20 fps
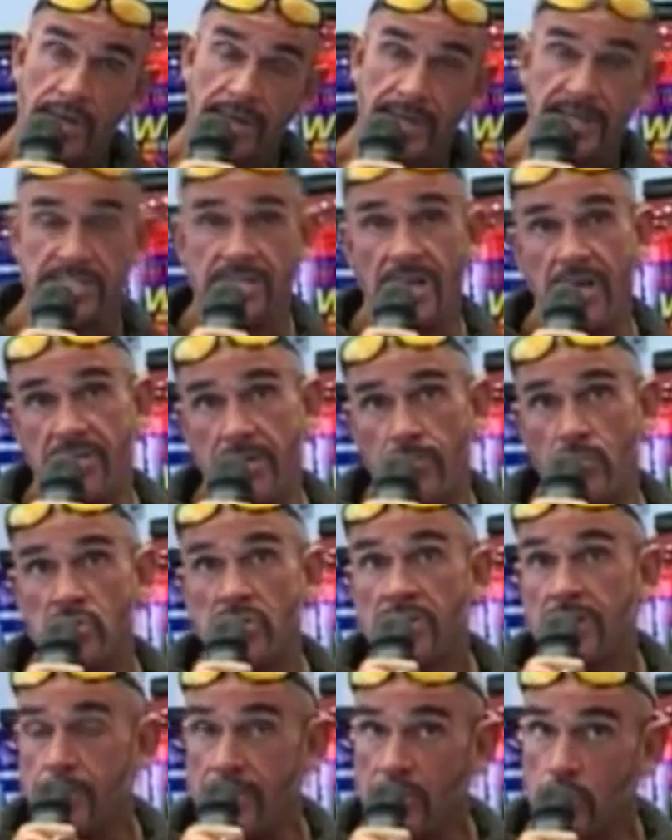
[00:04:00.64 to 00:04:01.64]
que si
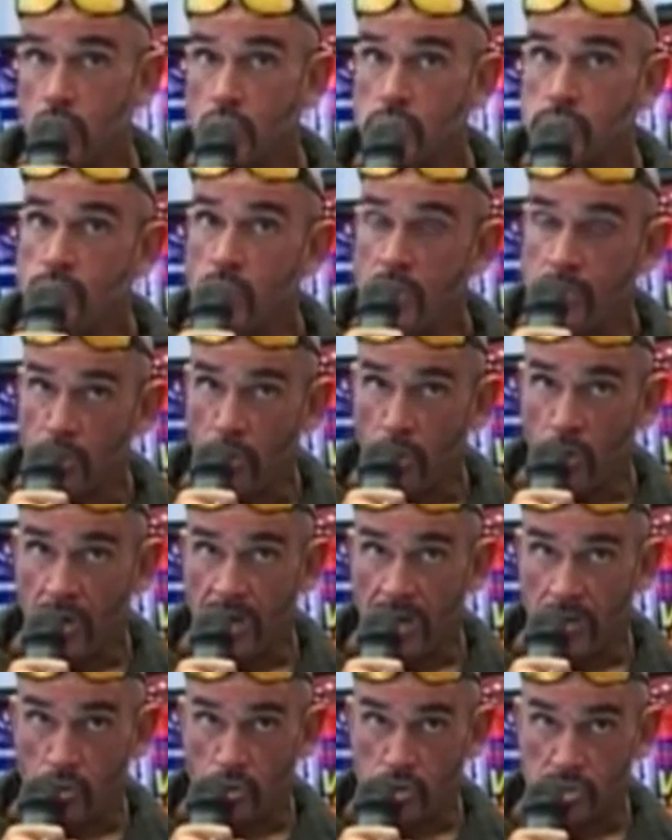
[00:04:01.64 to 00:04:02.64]
hacemos entrenamientos muy
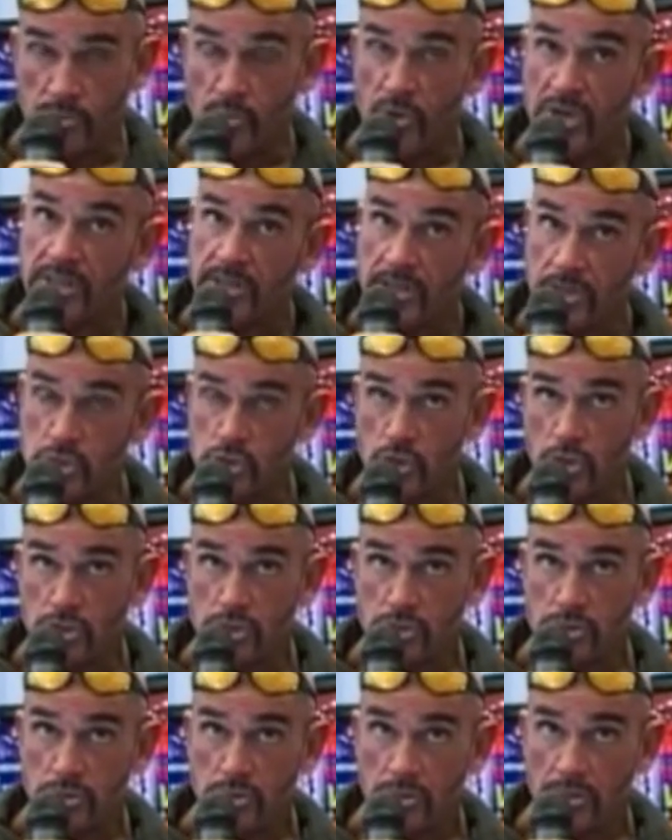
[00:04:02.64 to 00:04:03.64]
prolongados y muy
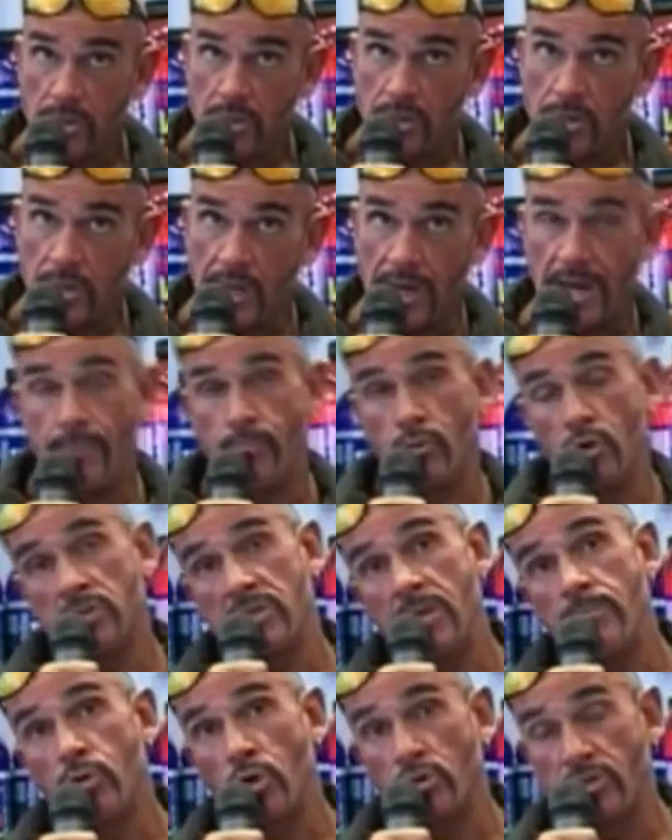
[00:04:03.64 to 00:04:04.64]
intensos, el
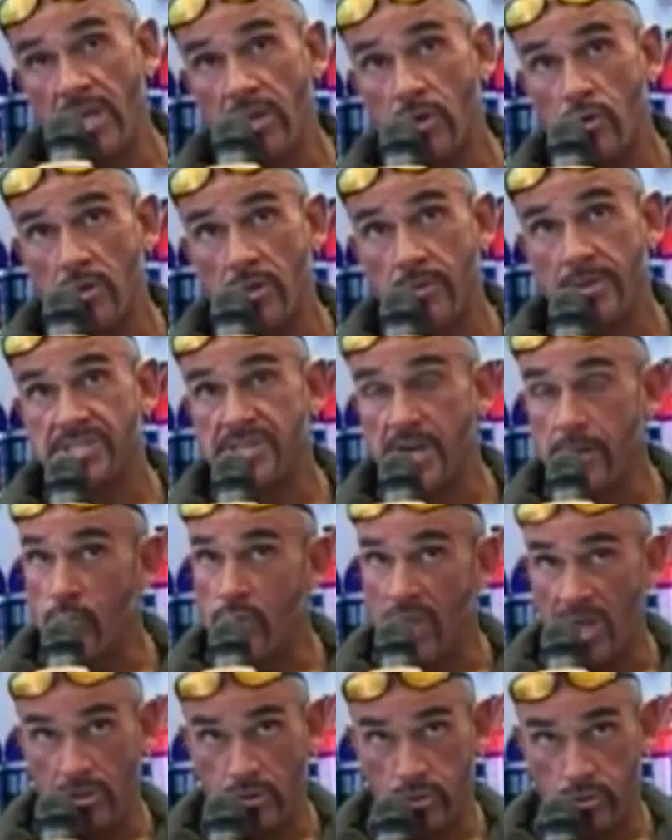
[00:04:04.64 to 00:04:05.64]
aporte proteico debe ser
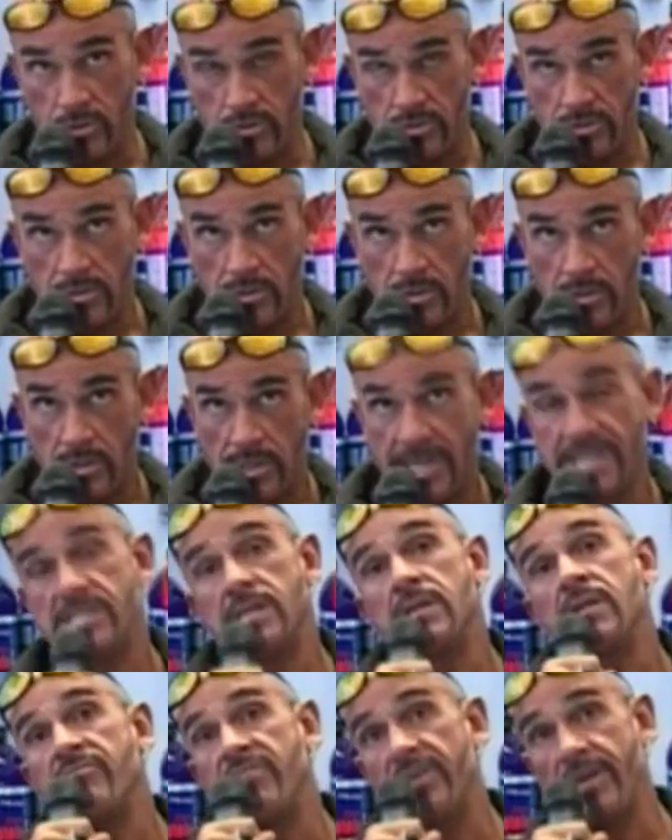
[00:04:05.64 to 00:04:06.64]
muy alto. ¿Qué
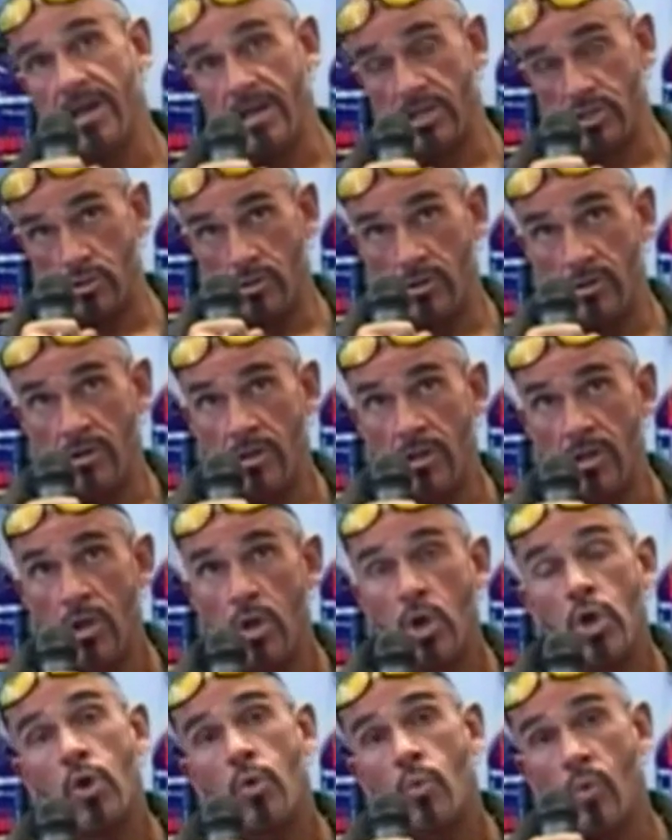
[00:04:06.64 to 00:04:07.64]
significa eso?
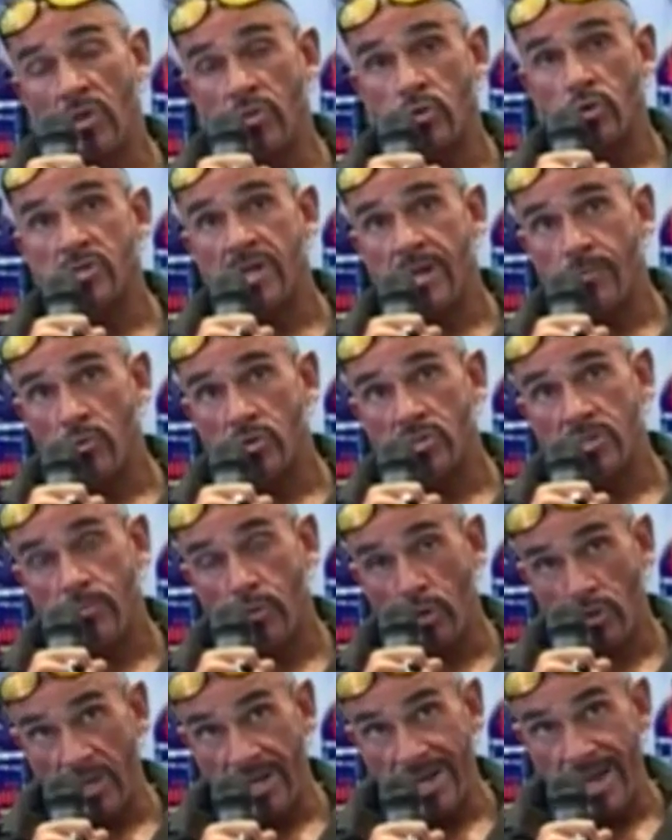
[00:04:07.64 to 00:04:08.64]
¿Cuántos gramos de
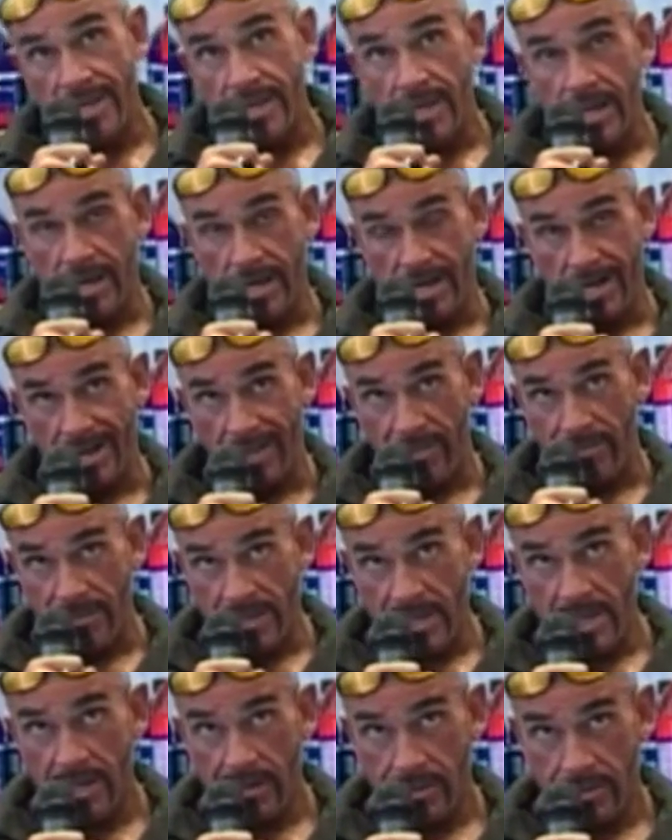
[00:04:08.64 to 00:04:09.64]
proteína hay que ingerir al
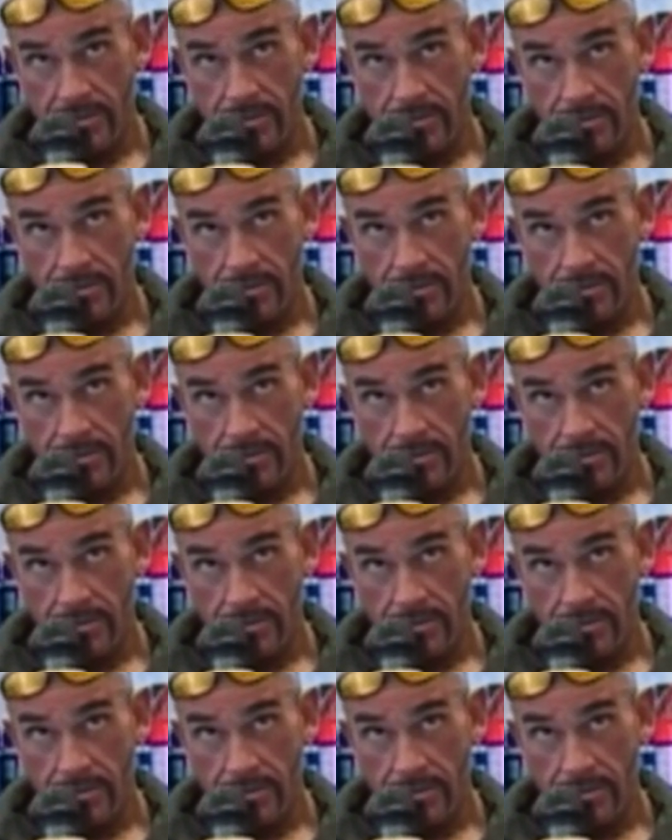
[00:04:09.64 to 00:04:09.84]
día?